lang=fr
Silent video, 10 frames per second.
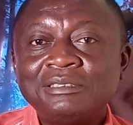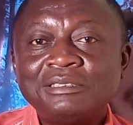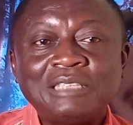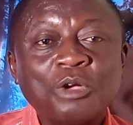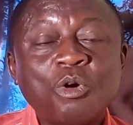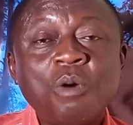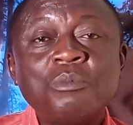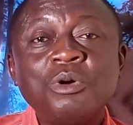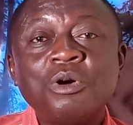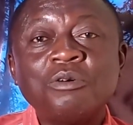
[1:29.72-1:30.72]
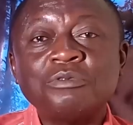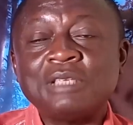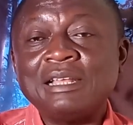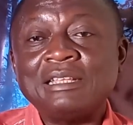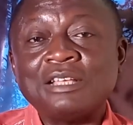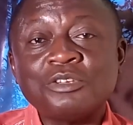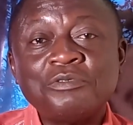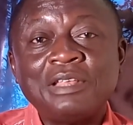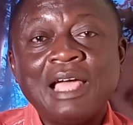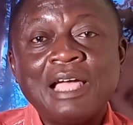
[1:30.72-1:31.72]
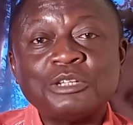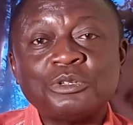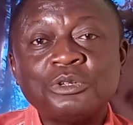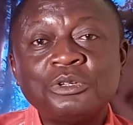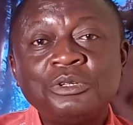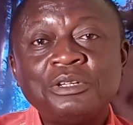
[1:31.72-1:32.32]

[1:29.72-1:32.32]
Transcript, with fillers: C'est comme euh, vous allez dans un village de,